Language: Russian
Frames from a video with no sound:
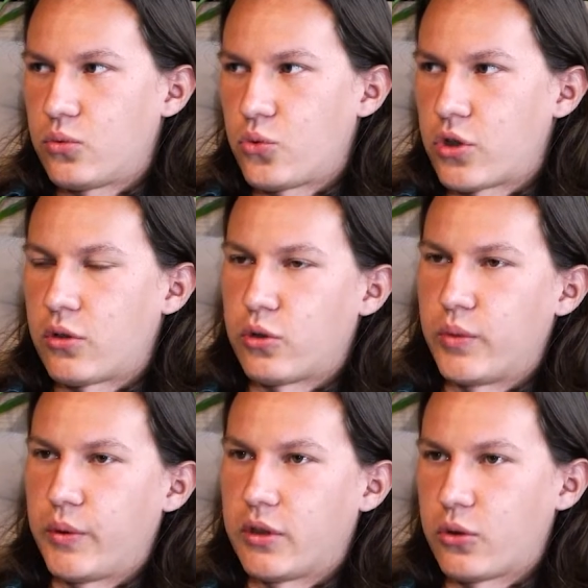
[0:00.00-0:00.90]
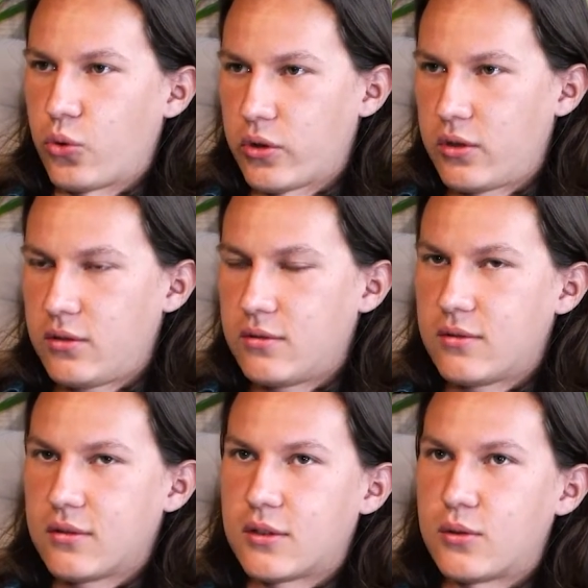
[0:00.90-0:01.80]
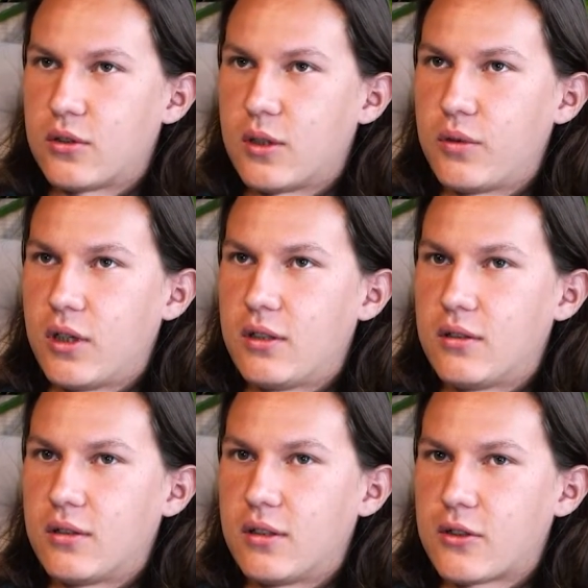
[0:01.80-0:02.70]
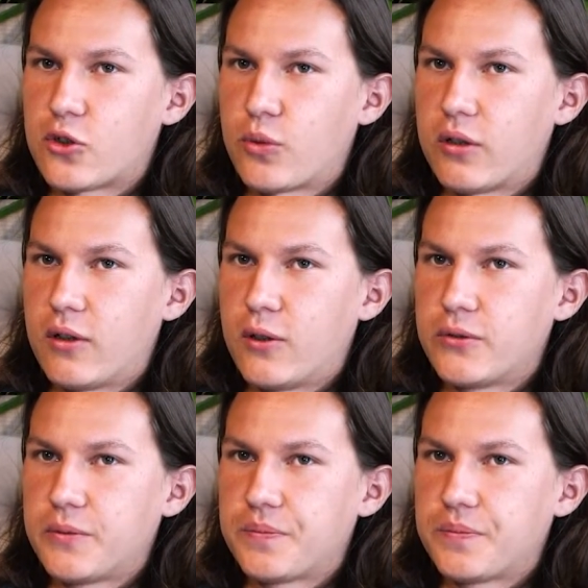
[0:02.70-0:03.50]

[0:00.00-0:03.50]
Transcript: уже на тот момент рекордер, который нам дал Артем Ковалев.